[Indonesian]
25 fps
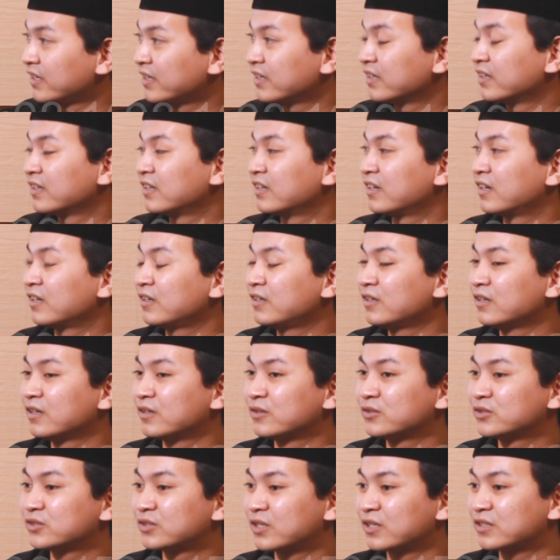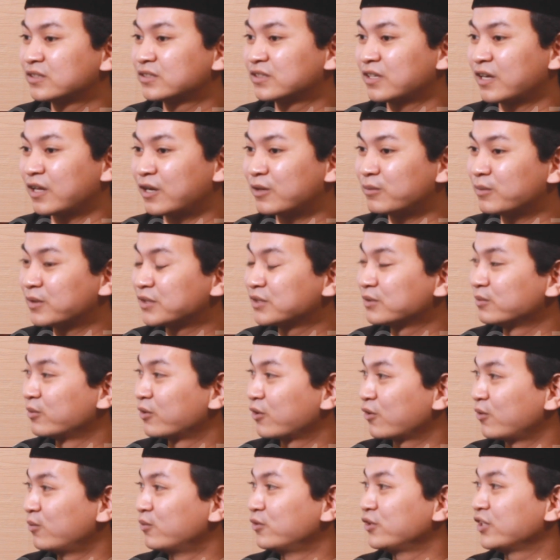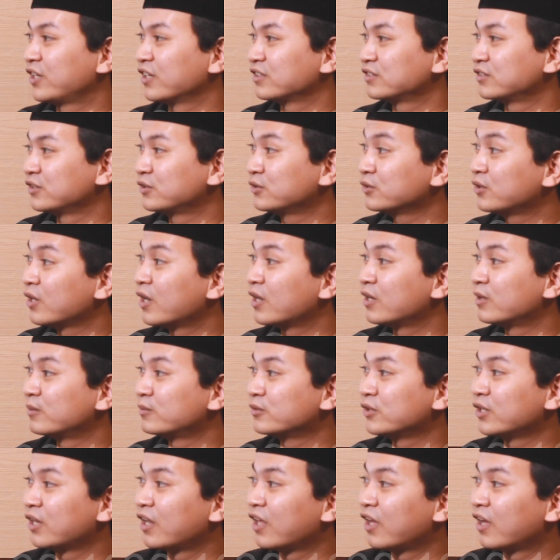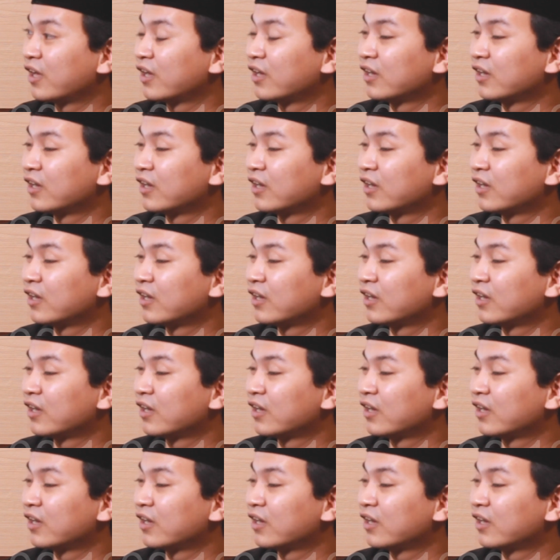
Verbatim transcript: Iya, ada Ustadz sekarang masih berkomunikasi juga alhamdulillah.